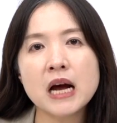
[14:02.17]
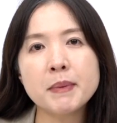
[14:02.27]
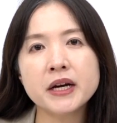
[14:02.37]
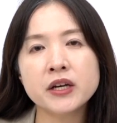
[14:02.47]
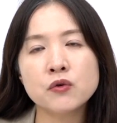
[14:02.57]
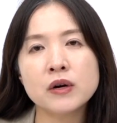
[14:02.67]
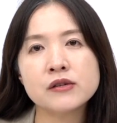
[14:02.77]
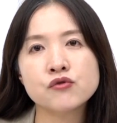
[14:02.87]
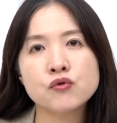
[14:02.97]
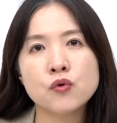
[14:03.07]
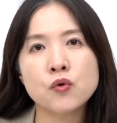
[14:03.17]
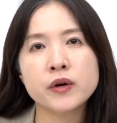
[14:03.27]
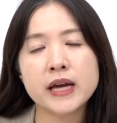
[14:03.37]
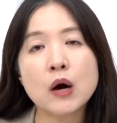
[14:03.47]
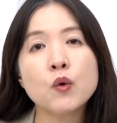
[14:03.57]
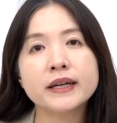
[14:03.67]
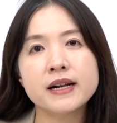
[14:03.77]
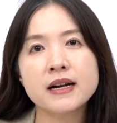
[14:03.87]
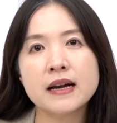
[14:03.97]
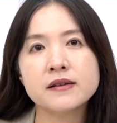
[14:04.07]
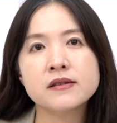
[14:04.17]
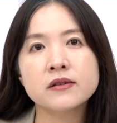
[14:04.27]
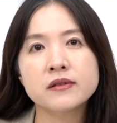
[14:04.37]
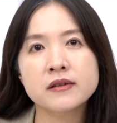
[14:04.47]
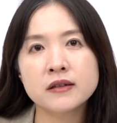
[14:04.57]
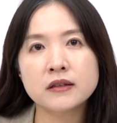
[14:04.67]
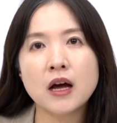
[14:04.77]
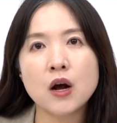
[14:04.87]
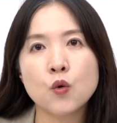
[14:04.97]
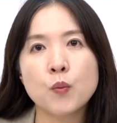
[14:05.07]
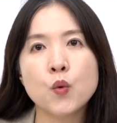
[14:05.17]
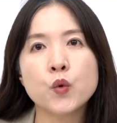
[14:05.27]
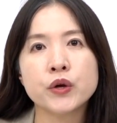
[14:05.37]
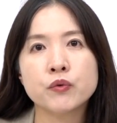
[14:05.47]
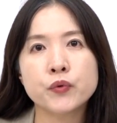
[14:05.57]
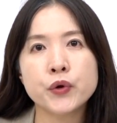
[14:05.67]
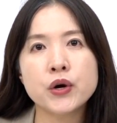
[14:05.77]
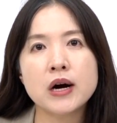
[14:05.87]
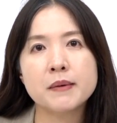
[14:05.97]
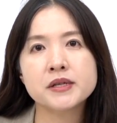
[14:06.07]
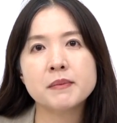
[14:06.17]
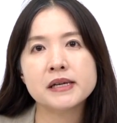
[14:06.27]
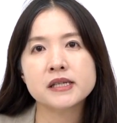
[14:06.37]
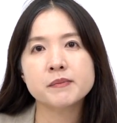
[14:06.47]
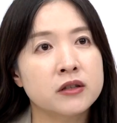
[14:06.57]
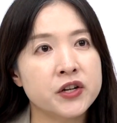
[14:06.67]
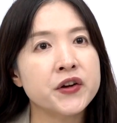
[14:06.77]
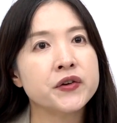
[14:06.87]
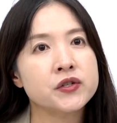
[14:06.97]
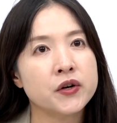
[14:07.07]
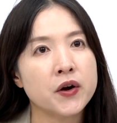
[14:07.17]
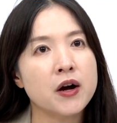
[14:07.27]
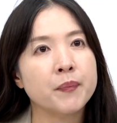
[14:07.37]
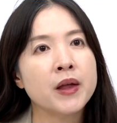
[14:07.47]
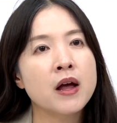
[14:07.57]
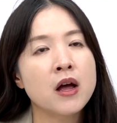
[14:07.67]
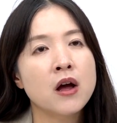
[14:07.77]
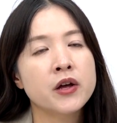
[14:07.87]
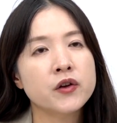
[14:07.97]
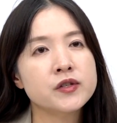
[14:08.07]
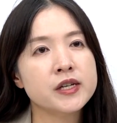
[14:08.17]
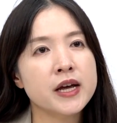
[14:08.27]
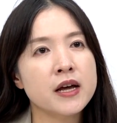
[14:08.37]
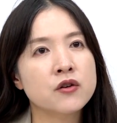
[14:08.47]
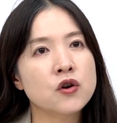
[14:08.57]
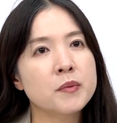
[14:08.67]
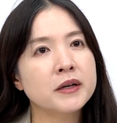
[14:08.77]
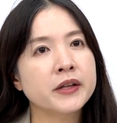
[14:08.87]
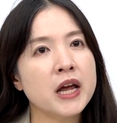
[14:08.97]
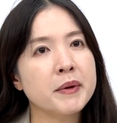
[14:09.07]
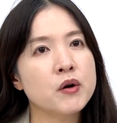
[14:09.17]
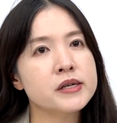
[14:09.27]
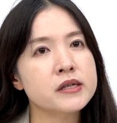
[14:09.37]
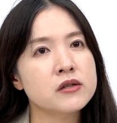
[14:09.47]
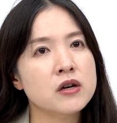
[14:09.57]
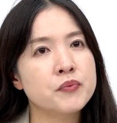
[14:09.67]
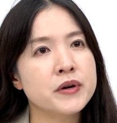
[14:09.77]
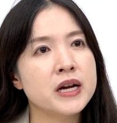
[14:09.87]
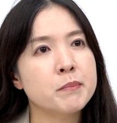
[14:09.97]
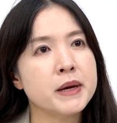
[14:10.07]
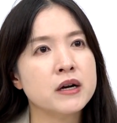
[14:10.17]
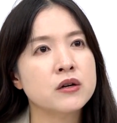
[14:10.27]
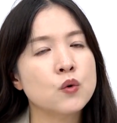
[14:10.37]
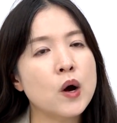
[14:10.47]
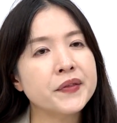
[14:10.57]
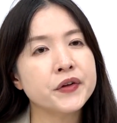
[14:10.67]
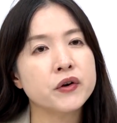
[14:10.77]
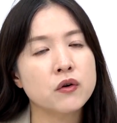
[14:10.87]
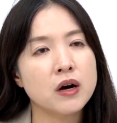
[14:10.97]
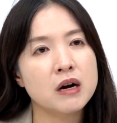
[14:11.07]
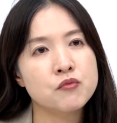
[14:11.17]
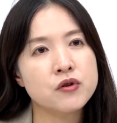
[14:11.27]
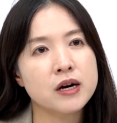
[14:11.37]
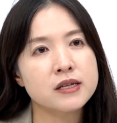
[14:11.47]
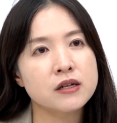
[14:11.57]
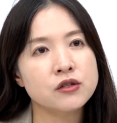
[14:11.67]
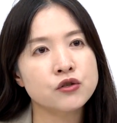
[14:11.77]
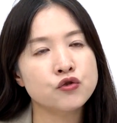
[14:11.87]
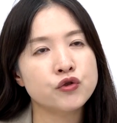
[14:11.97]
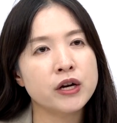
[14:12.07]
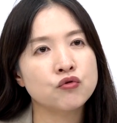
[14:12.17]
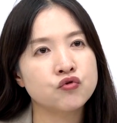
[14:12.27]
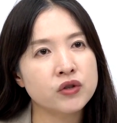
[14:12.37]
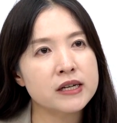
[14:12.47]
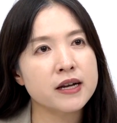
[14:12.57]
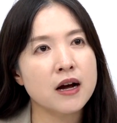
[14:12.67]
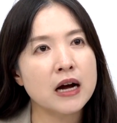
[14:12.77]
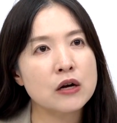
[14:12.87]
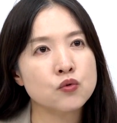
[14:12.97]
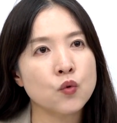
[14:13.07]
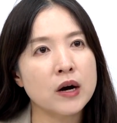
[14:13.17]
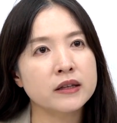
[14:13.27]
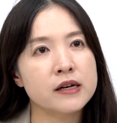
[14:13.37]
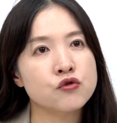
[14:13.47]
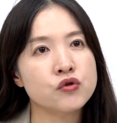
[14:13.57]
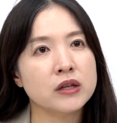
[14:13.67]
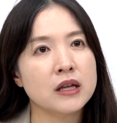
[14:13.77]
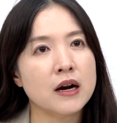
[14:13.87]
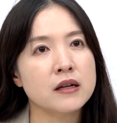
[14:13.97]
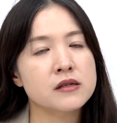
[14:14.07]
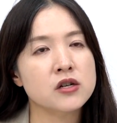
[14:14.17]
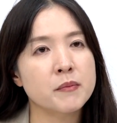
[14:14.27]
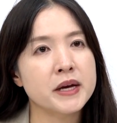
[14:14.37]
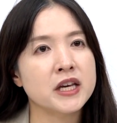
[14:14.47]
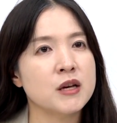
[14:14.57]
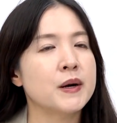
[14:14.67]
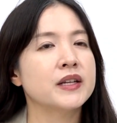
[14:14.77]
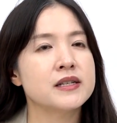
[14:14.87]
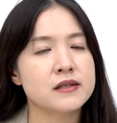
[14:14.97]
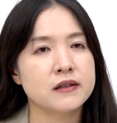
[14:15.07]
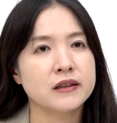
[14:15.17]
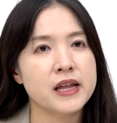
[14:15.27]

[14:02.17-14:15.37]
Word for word: 하반기로 갈수록 약화될 가능성들 크다라고 보고 있고요. 앞서 말씀드린 것처럼 현재 글로벌 대비 훨씬 더 불리한 매크로 환경과 물가 상승률의 둔화세가 가속화될 수있다는 점에 기반했을